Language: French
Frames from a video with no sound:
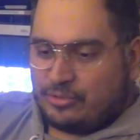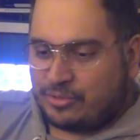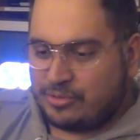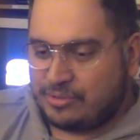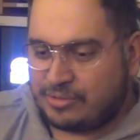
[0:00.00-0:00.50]

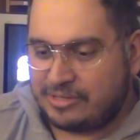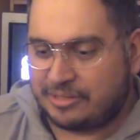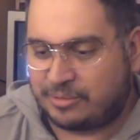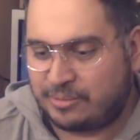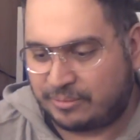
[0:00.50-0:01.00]
donc une
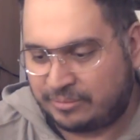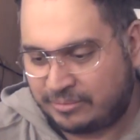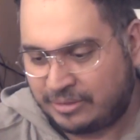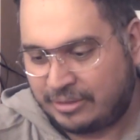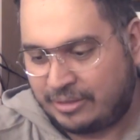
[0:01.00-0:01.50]
collection
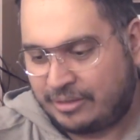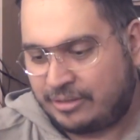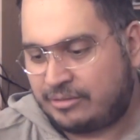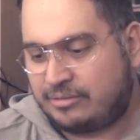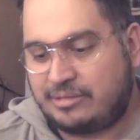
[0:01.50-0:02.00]

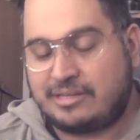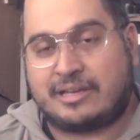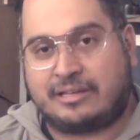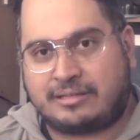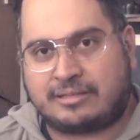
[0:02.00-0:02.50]
de
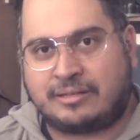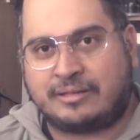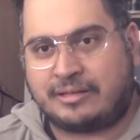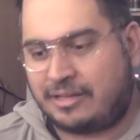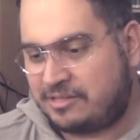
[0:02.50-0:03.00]
DS,
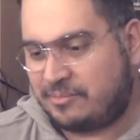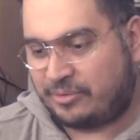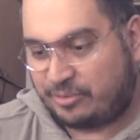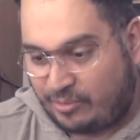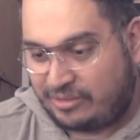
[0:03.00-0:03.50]

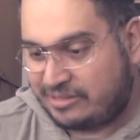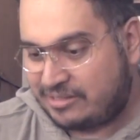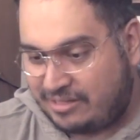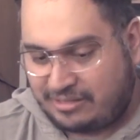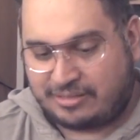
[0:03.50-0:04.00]
quasiment 3
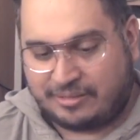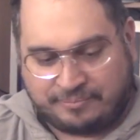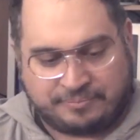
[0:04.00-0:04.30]
DS.